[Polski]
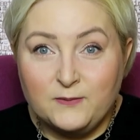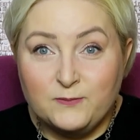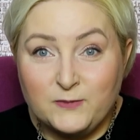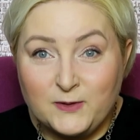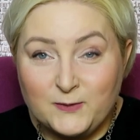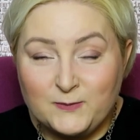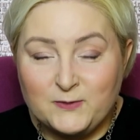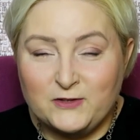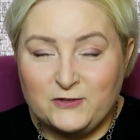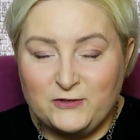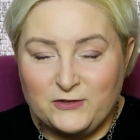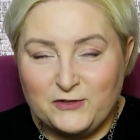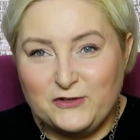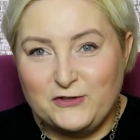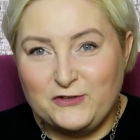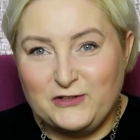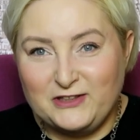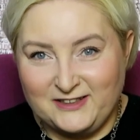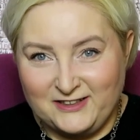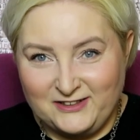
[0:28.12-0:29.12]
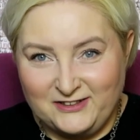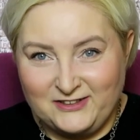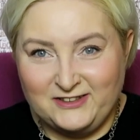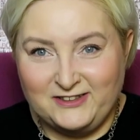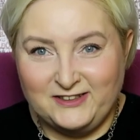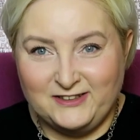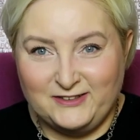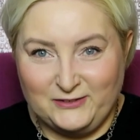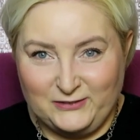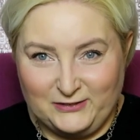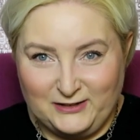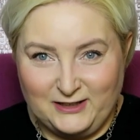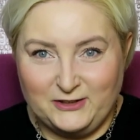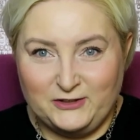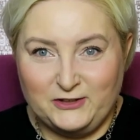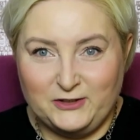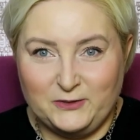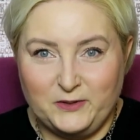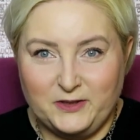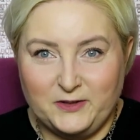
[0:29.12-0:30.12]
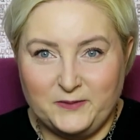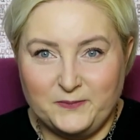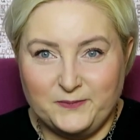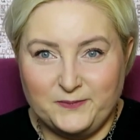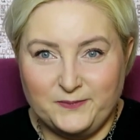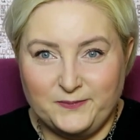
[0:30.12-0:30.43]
Mam nadzieję, że znajdziecie coś dla siebie.